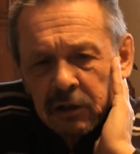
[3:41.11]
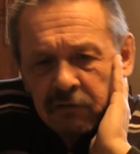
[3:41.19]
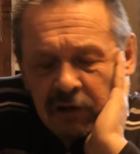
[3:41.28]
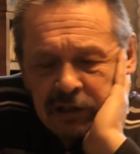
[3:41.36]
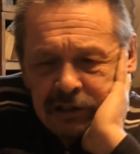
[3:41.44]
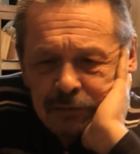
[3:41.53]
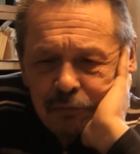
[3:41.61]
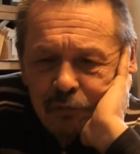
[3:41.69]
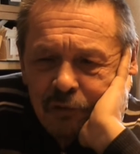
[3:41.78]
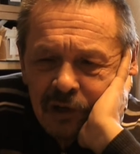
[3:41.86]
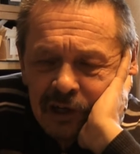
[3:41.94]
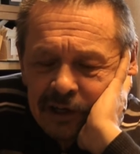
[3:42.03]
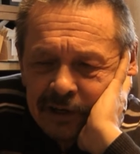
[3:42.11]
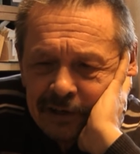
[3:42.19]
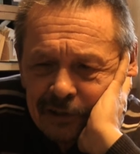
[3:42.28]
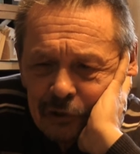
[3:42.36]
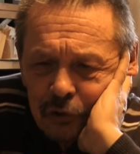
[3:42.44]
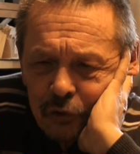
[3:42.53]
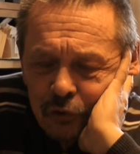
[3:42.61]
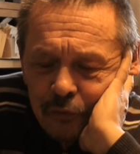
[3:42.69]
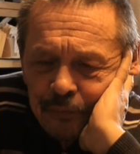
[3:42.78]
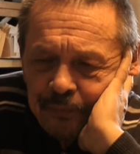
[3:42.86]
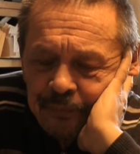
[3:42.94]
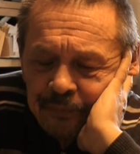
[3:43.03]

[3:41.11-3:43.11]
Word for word: к Вадиму Валерьяновичу,